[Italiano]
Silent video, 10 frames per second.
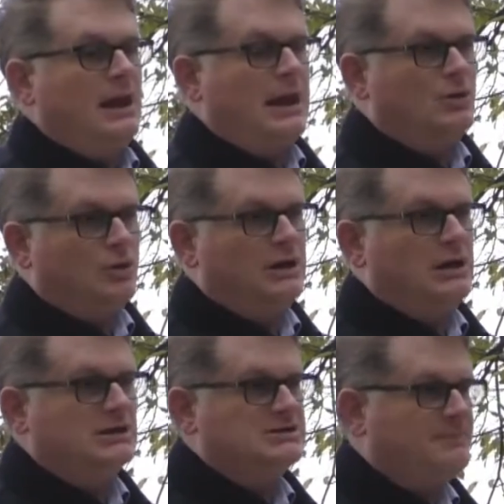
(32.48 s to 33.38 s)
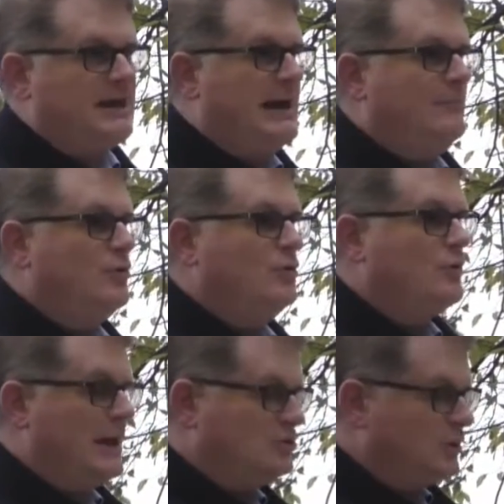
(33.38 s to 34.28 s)
E noi sappiamo
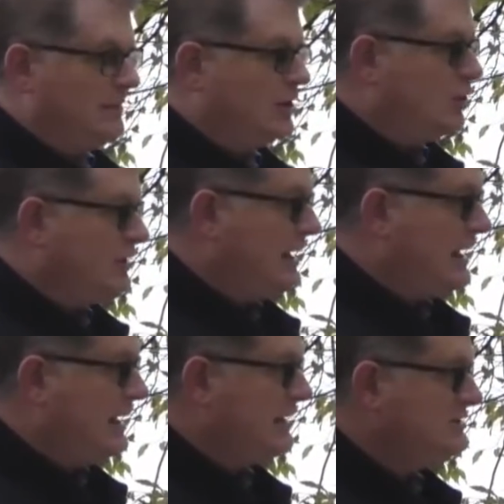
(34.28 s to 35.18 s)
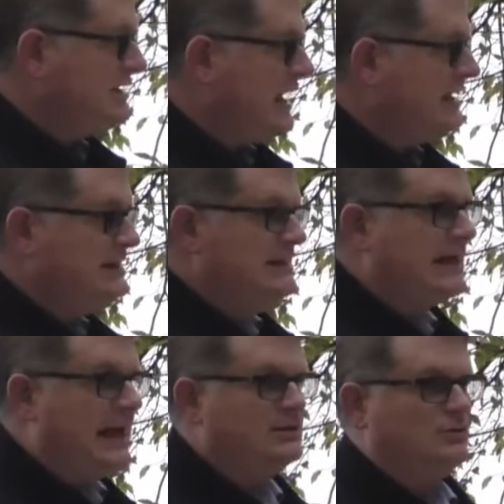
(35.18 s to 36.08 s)
quanto la Madonna ci ha
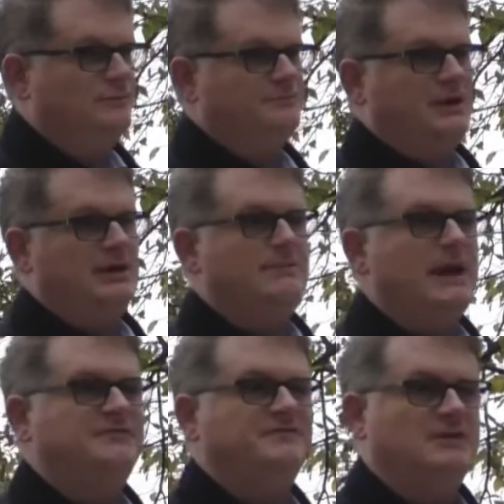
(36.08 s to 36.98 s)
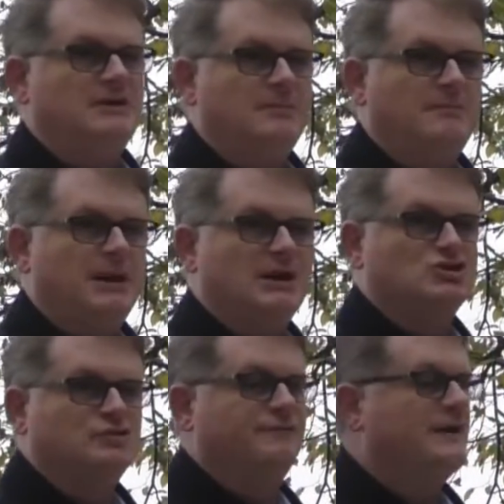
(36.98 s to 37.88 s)
indicato i mezzi per
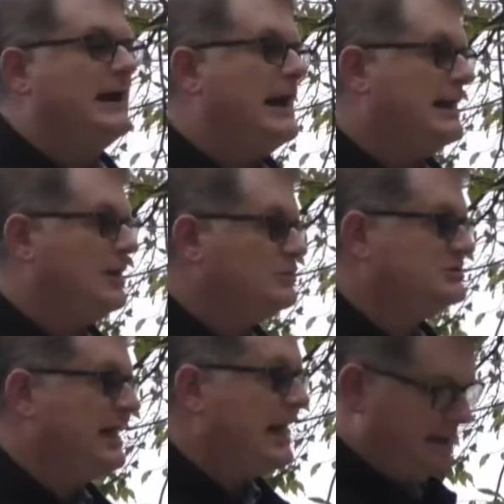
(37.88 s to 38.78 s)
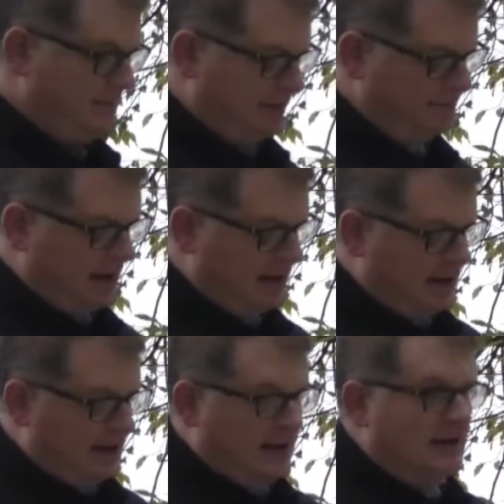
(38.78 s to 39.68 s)
suffragare queste anime,
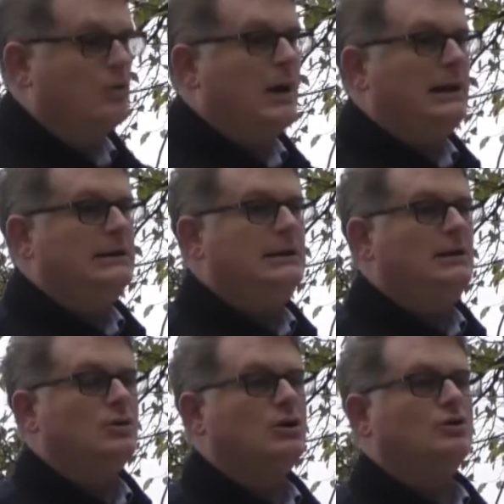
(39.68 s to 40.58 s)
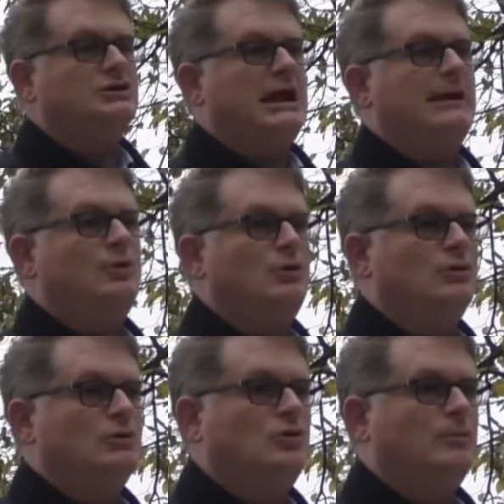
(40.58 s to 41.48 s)
le quali, lo
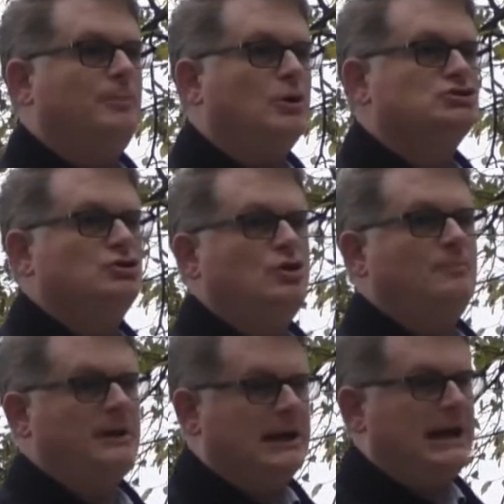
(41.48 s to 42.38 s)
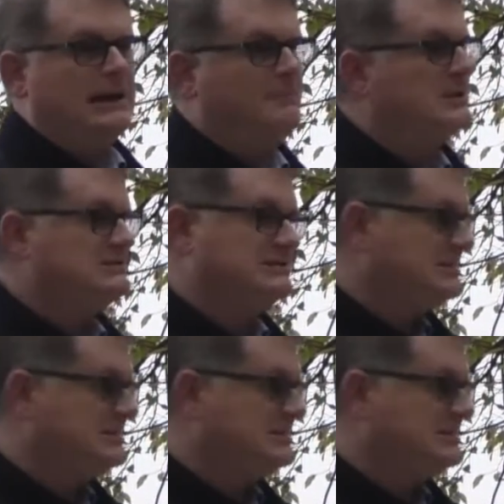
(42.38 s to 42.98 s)
ricordiamo, non possono pregare per se